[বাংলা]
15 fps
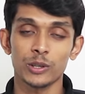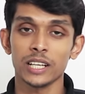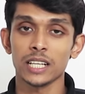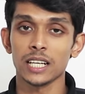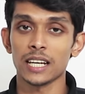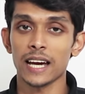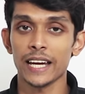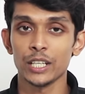অনেক
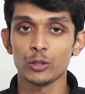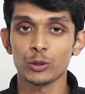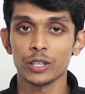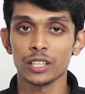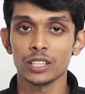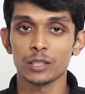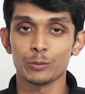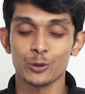লাইট
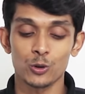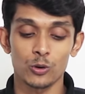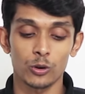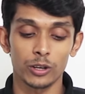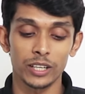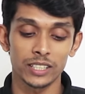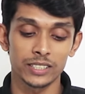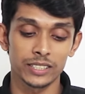ওয়েট এবং
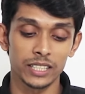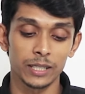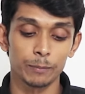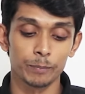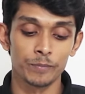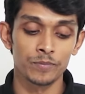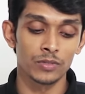অনেক স্লিম